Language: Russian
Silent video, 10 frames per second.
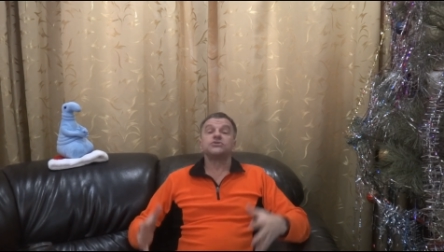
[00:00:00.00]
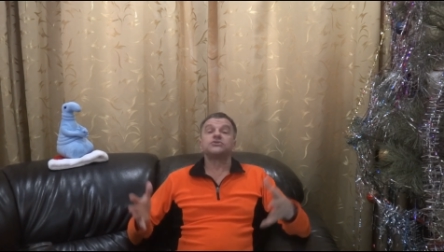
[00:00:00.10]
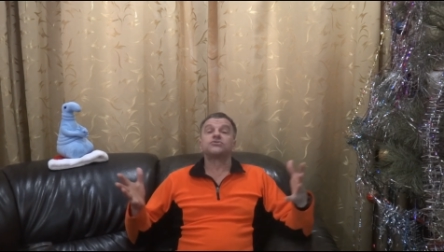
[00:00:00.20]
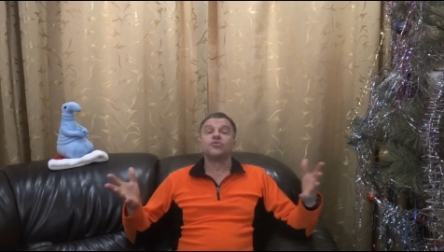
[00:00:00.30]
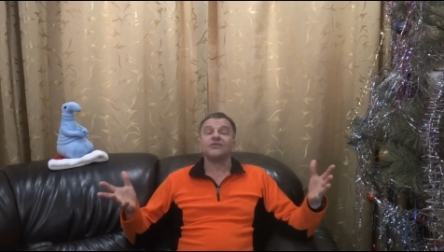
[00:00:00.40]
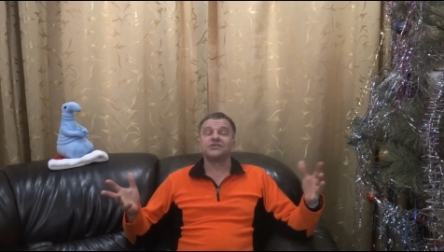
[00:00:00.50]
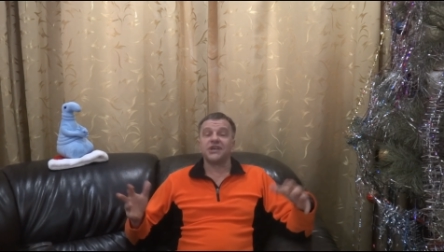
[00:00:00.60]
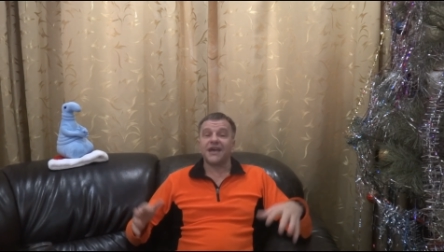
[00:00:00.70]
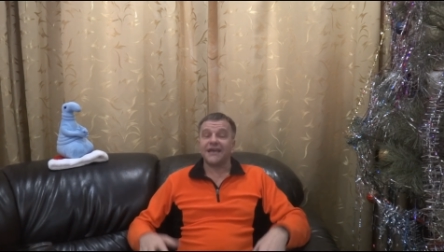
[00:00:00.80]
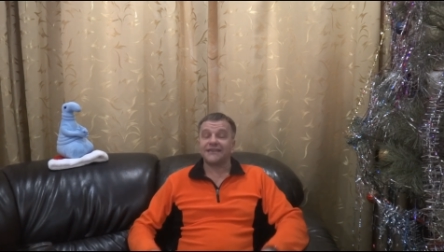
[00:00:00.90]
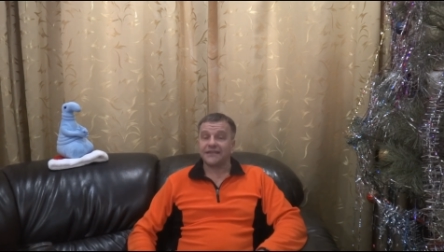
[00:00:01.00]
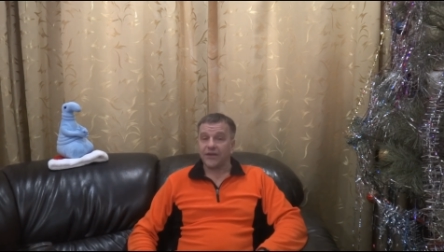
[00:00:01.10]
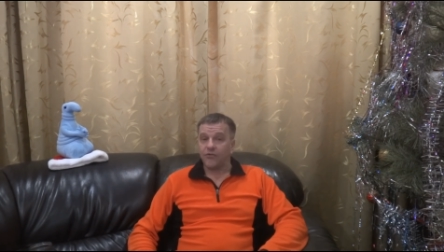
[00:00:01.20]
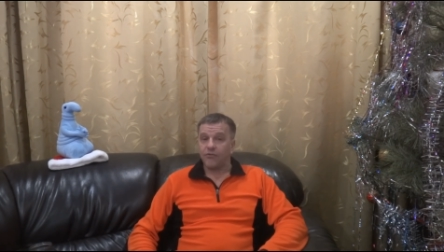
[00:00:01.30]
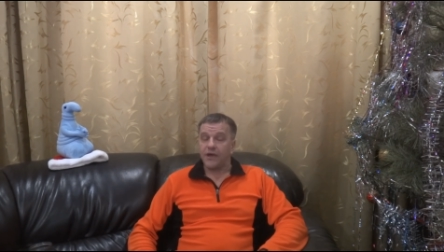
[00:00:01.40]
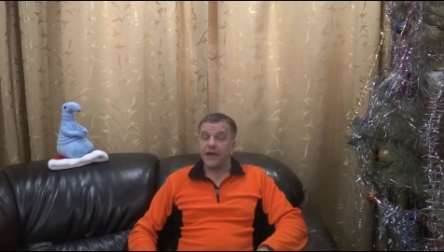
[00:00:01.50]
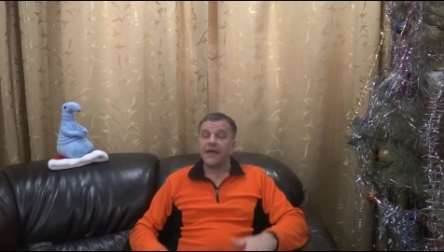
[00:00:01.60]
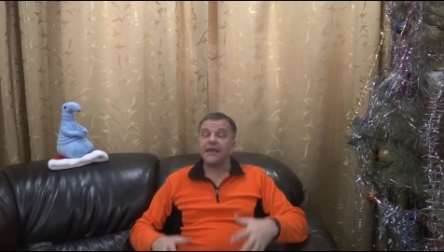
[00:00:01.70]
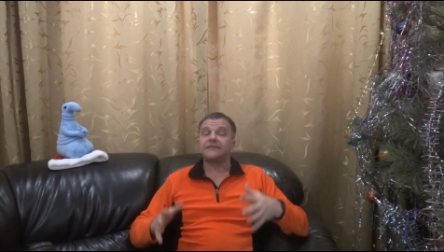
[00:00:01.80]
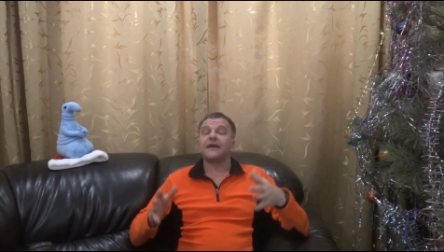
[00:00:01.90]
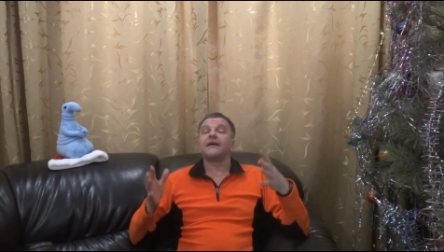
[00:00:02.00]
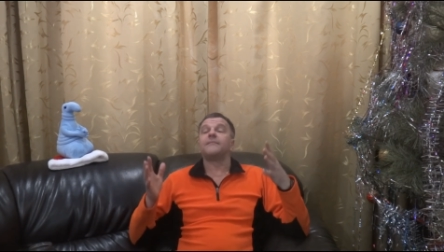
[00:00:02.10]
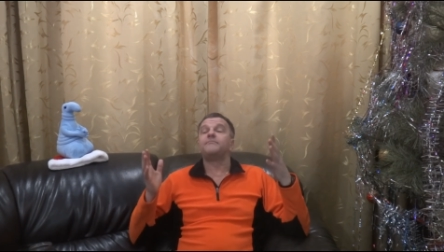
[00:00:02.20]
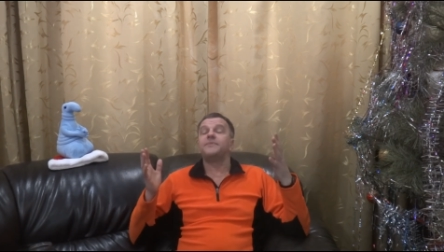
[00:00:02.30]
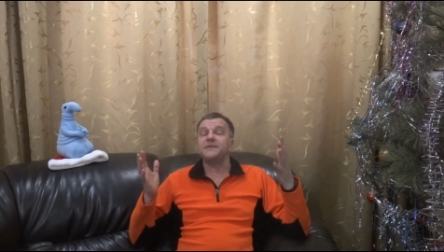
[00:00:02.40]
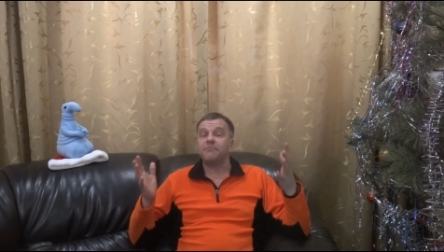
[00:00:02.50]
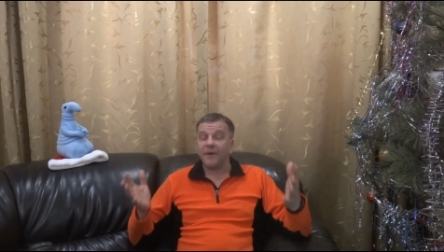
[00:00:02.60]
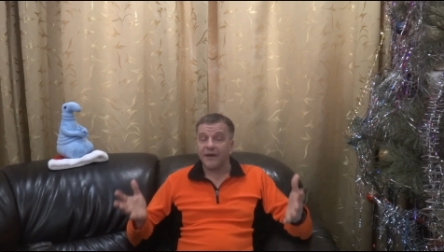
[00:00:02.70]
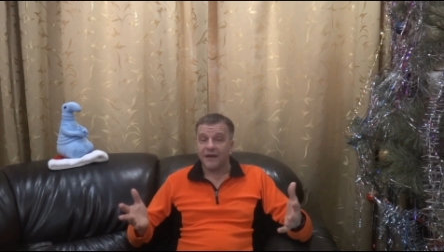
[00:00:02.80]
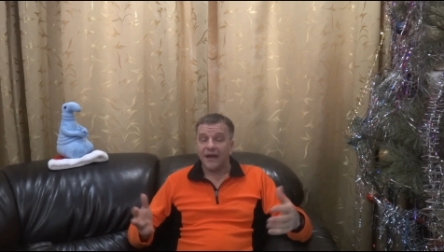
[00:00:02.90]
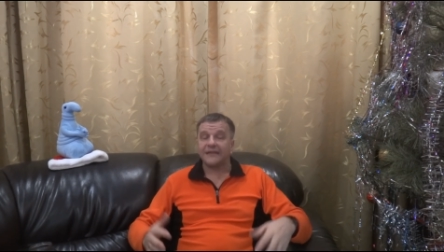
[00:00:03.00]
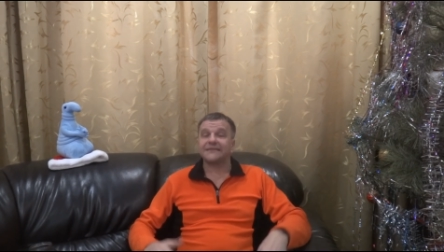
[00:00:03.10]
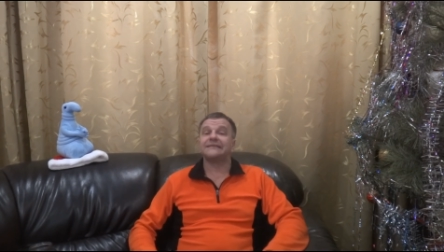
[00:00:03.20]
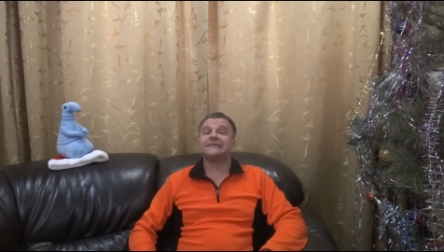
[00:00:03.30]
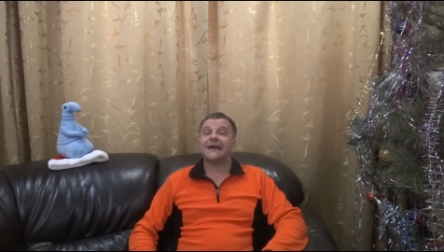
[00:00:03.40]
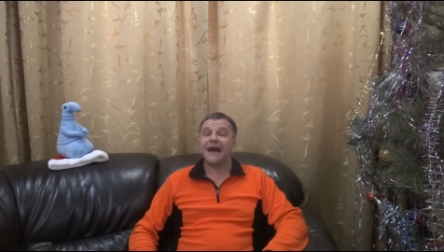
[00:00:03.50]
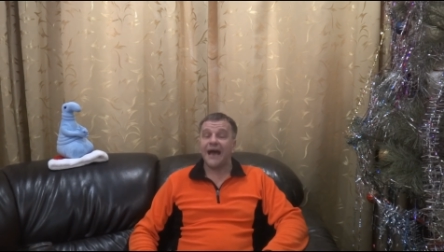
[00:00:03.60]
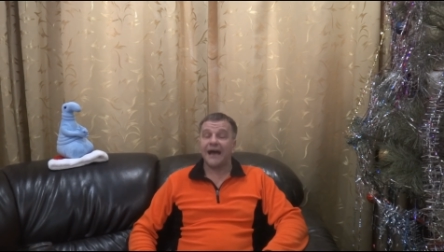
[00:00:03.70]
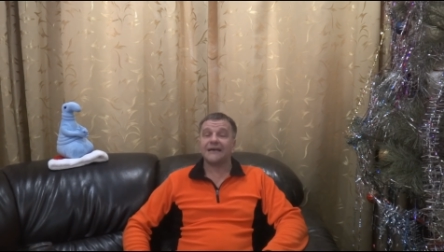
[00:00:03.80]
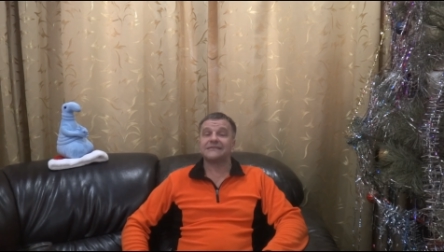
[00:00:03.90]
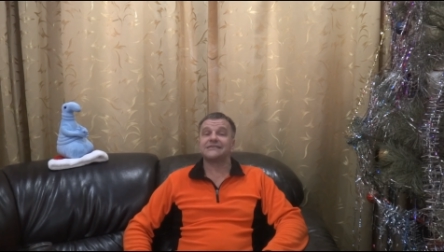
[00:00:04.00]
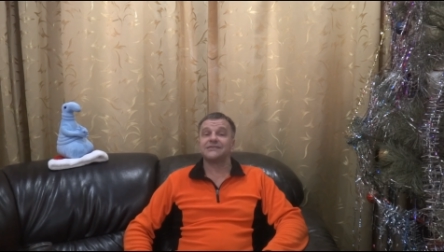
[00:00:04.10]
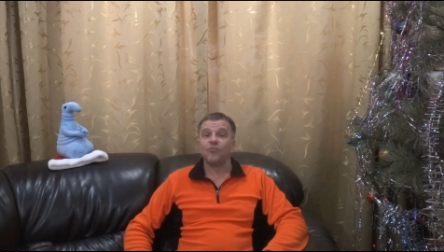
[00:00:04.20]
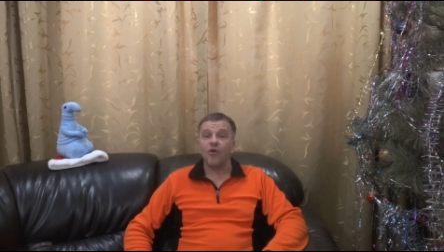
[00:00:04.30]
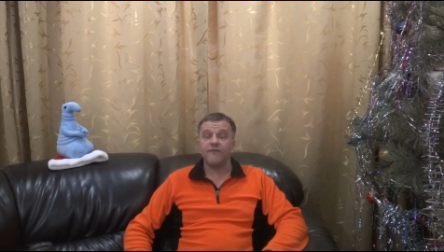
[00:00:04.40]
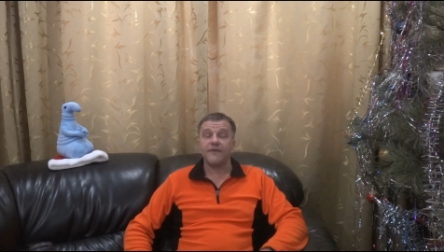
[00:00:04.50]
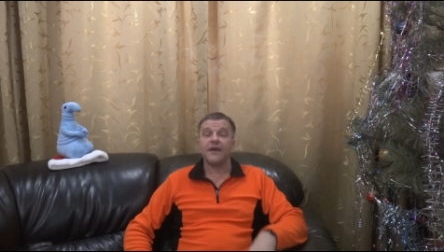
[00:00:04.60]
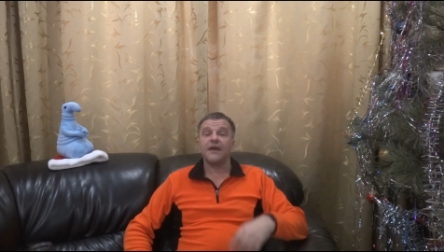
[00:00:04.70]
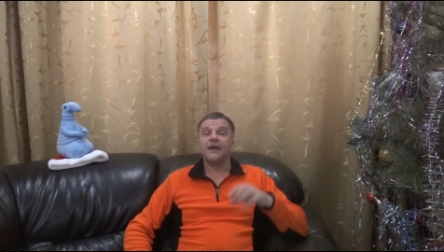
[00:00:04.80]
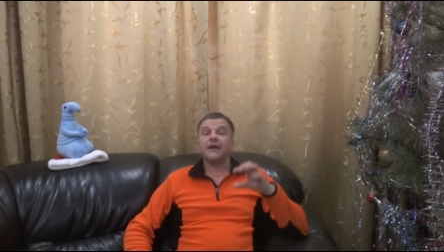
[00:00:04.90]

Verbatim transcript: Что же это такое? Это препарат на основе